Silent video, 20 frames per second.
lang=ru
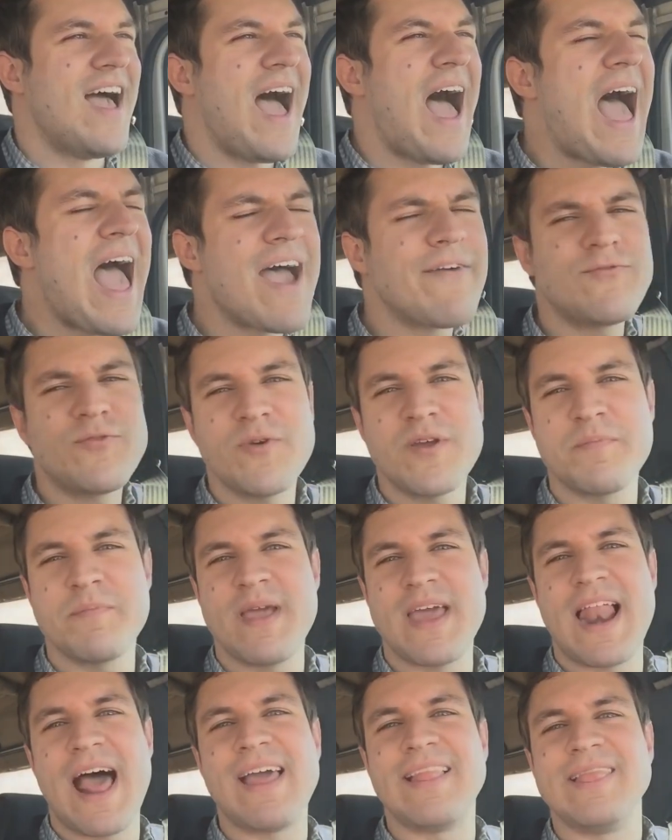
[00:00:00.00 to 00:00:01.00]
Должен
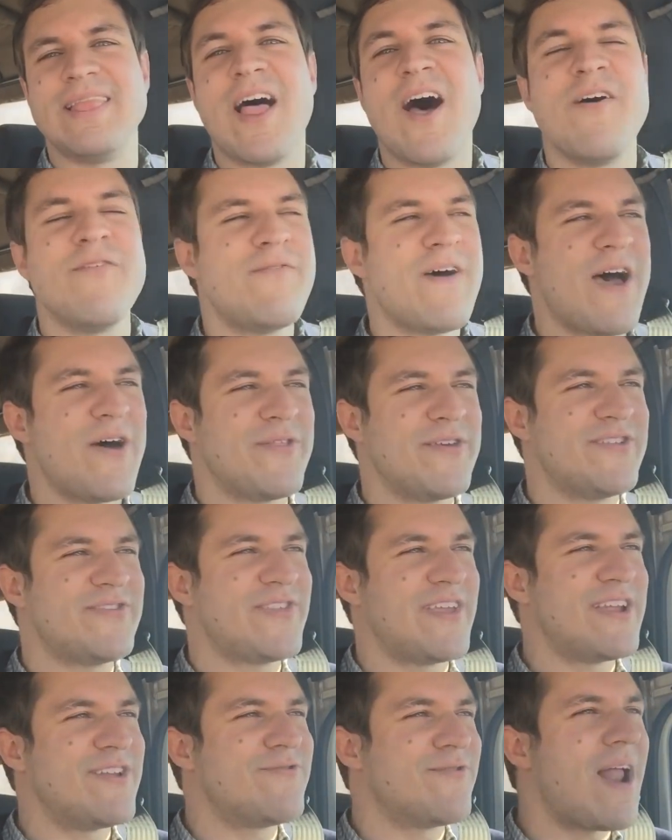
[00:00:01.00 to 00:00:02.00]
отметить, что мне нравится,
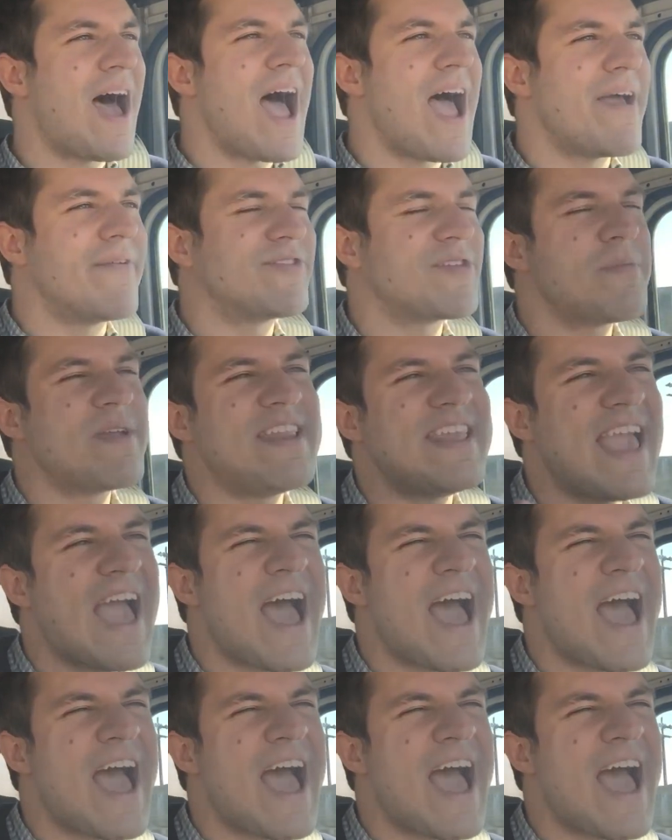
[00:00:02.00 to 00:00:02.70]
как эта тачка едет.